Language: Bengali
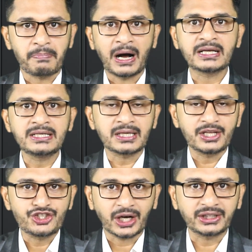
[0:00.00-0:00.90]

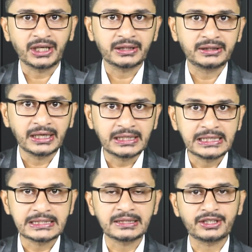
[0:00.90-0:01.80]
পাকিস্তান জাতিকে
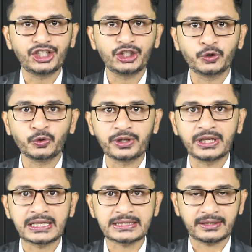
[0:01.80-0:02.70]
দেখিয়েছেন তিনি তুর্কি
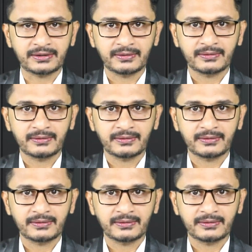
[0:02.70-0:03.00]
গেছেন